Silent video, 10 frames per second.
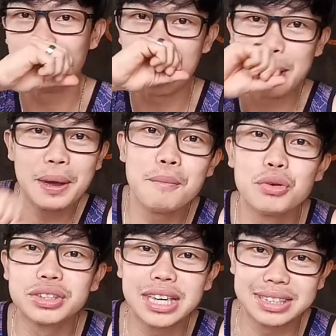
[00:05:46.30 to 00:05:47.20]
Kung
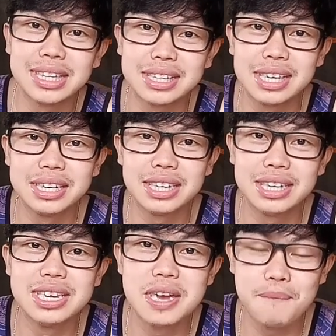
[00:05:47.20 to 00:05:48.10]
ayaw mong
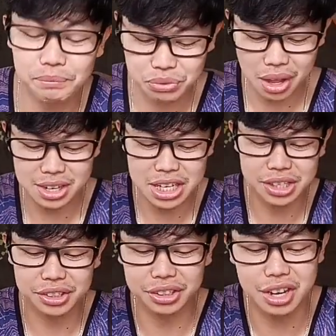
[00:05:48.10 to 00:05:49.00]
dikdikin, idi
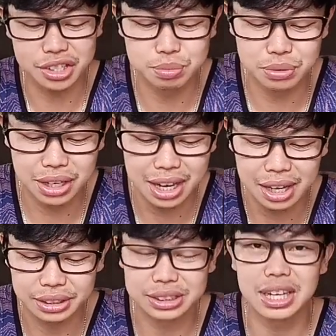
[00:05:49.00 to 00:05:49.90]
i-crush mo na
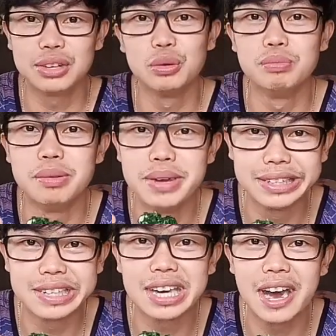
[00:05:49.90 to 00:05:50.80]
lang sa yung
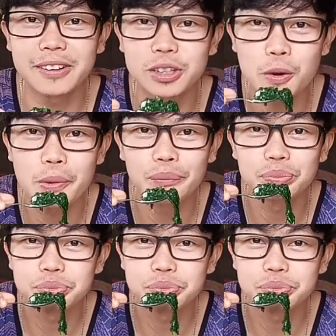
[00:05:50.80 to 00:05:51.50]
bibig. Kagaya nito.